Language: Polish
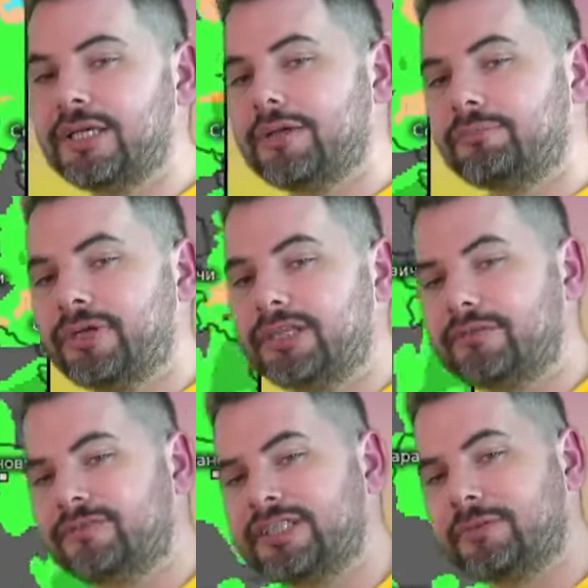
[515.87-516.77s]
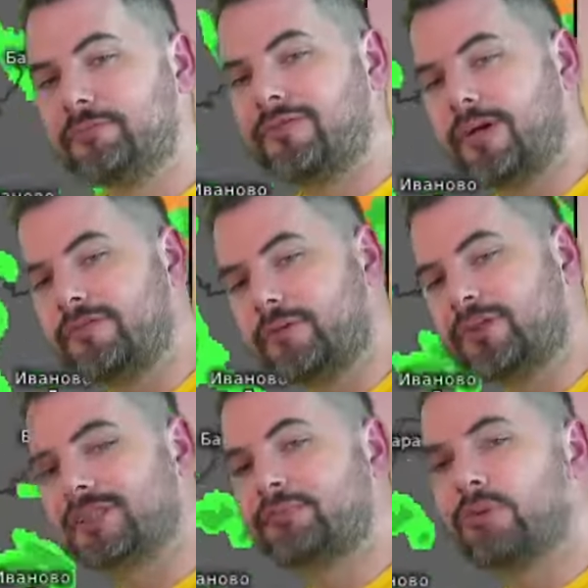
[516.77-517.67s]
będą występowały w
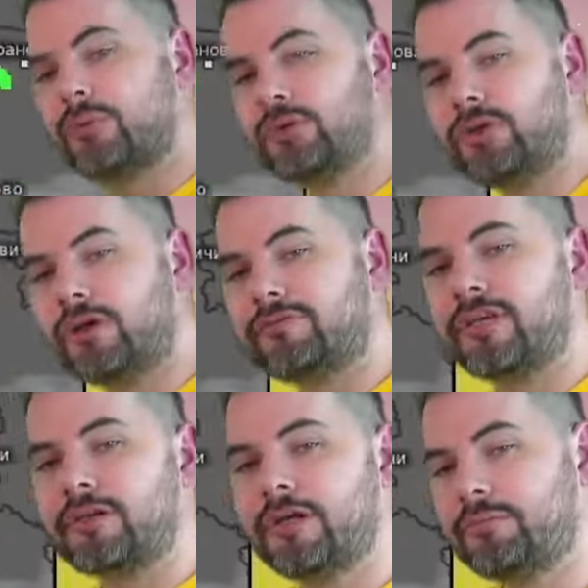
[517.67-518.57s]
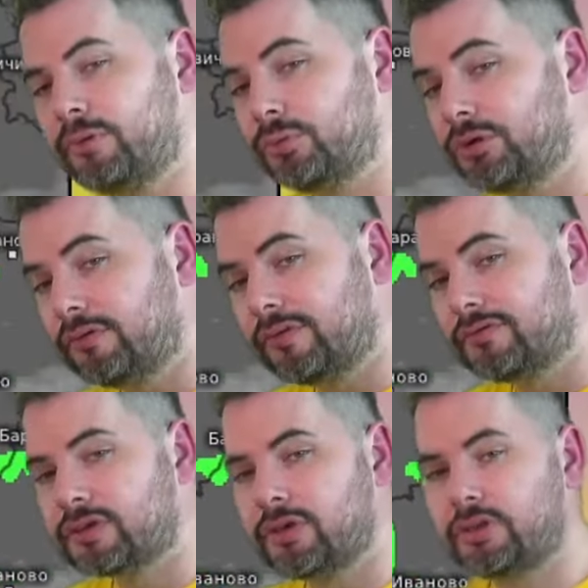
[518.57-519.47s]
Polsce południowej,
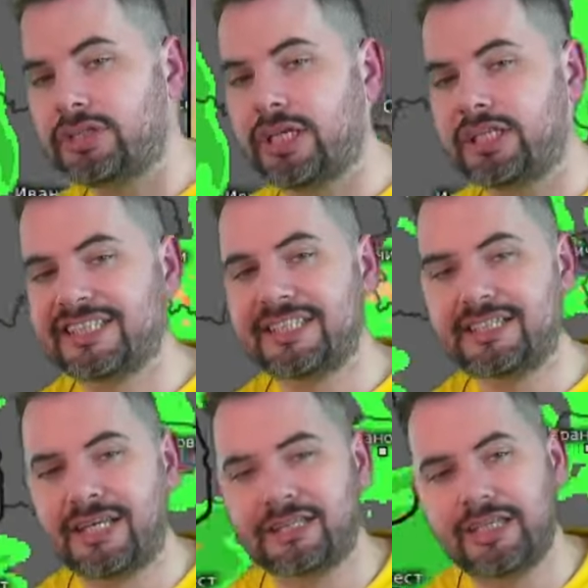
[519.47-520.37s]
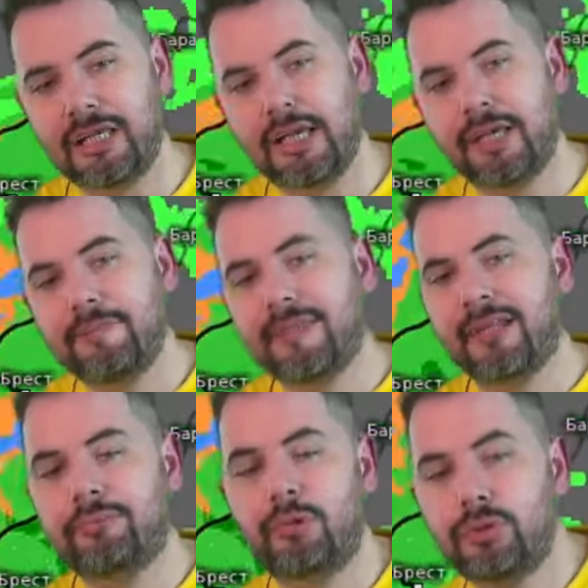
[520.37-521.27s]
południowo-wschodniej, centralnej,
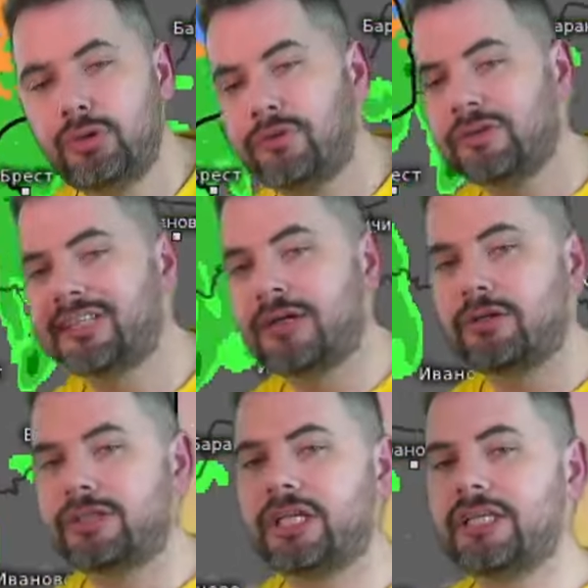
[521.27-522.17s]
południowo-zachodniej.